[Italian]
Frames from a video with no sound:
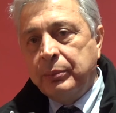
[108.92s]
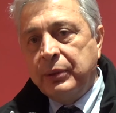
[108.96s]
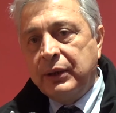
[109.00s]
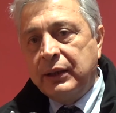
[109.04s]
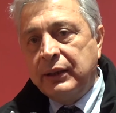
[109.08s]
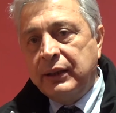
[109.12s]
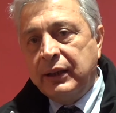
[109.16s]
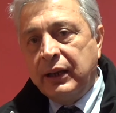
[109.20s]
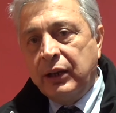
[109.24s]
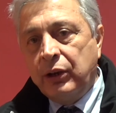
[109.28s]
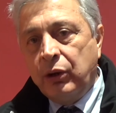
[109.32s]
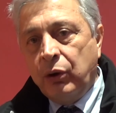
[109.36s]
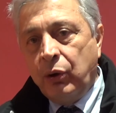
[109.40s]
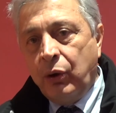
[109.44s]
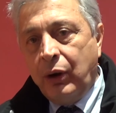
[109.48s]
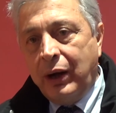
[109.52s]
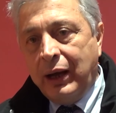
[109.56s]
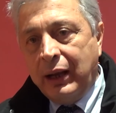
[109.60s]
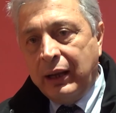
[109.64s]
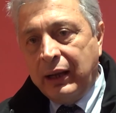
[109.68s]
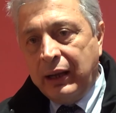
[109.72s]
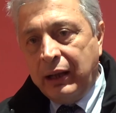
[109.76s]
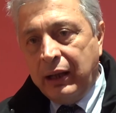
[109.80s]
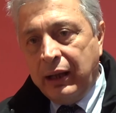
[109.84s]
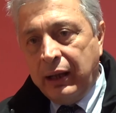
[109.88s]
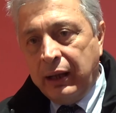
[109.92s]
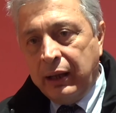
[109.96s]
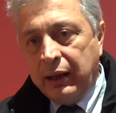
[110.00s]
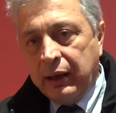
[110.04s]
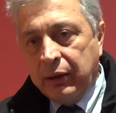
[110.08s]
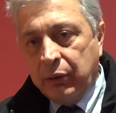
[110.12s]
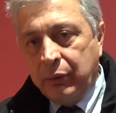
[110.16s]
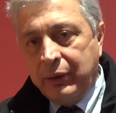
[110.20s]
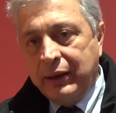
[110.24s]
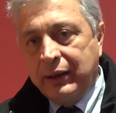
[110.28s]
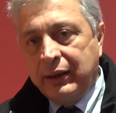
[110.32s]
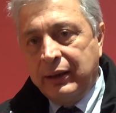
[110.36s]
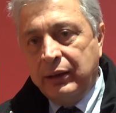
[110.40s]
per dire no alla, alla
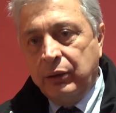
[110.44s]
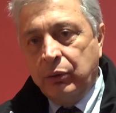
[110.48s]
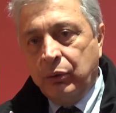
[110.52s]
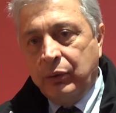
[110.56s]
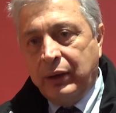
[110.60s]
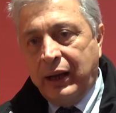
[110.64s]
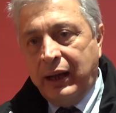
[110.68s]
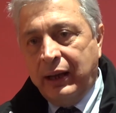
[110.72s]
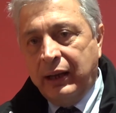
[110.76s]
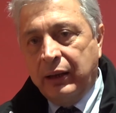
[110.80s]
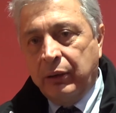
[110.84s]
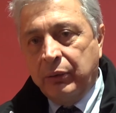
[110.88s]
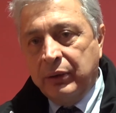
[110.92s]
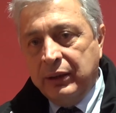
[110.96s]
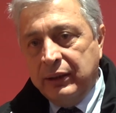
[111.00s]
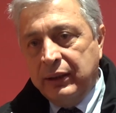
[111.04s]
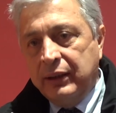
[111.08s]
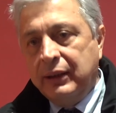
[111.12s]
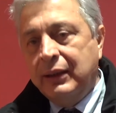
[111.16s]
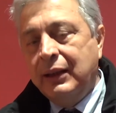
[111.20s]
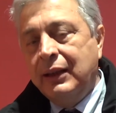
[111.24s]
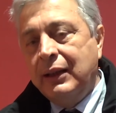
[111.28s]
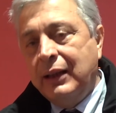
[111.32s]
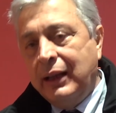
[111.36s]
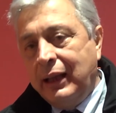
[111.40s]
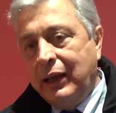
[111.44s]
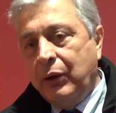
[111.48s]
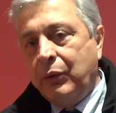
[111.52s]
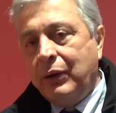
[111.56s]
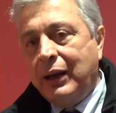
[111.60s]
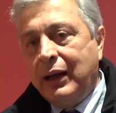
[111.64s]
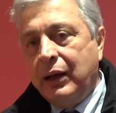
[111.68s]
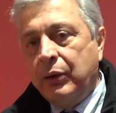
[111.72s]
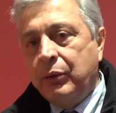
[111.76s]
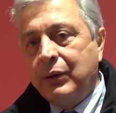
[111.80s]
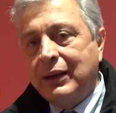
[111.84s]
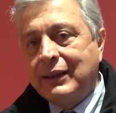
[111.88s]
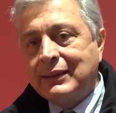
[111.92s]
guerra in Ucraina. Quindi è
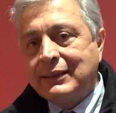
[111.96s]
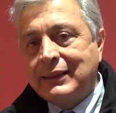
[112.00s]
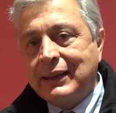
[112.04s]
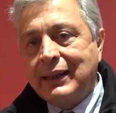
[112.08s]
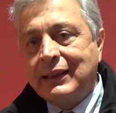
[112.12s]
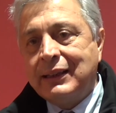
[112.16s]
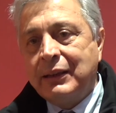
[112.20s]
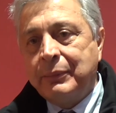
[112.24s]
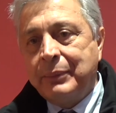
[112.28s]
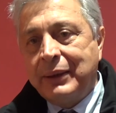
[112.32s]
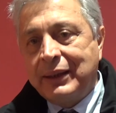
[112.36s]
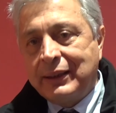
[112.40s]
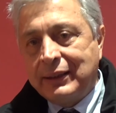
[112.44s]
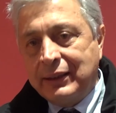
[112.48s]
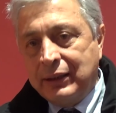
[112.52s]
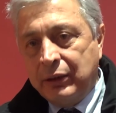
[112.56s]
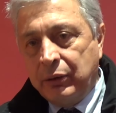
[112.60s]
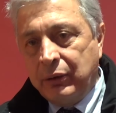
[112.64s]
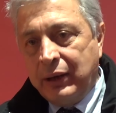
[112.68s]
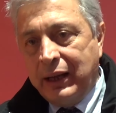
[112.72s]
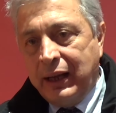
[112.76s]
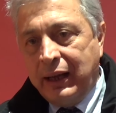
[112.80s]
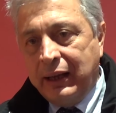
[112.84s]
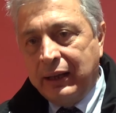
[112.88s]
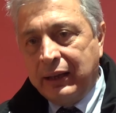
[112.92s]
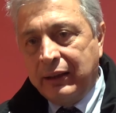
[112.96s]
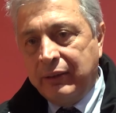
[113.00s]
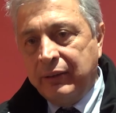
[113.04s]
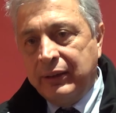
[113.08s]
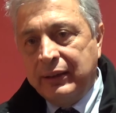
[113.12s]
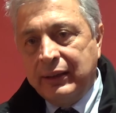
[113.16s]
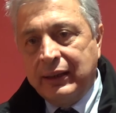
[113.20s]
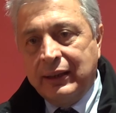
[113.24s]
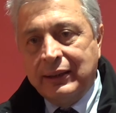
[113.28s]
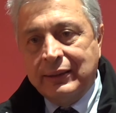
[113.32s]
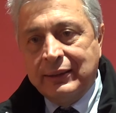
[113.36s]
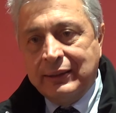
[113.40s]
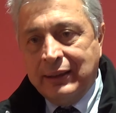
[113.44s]
una, una serata particolare che
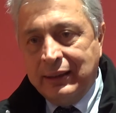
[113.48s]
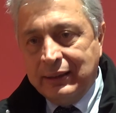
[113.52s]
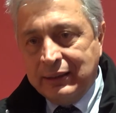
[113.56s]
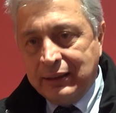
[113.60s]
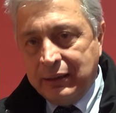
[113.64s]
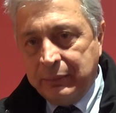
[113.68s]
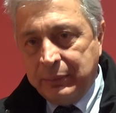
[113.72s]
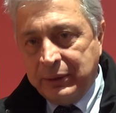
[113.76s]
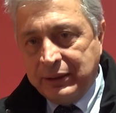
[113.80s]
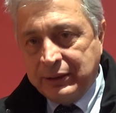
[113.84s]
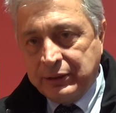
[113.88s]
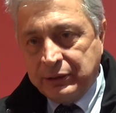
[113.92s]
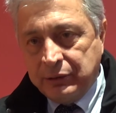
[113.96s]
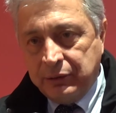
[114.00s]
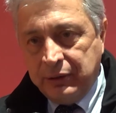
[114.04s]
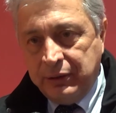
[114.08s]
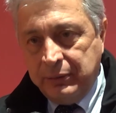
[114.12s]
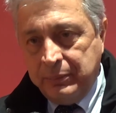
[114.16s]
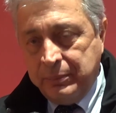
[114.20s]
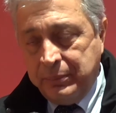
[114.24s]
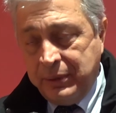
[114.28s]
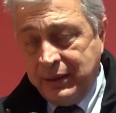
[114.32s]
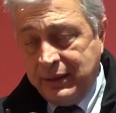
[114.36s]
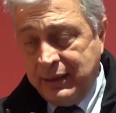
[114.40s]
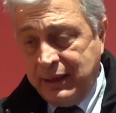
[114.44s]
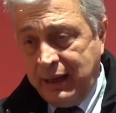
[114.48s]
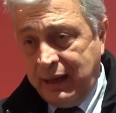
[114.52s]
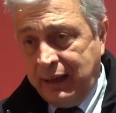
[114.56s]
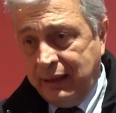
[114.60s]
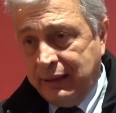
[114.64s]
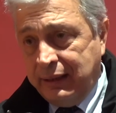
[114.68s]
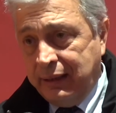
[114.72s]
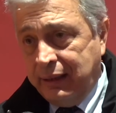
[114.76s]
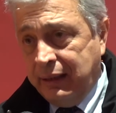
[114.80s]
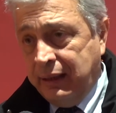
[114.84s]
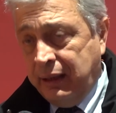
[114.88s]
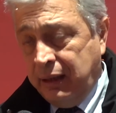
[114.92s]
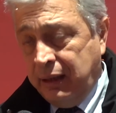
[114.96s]
vedrà tante persone impegnate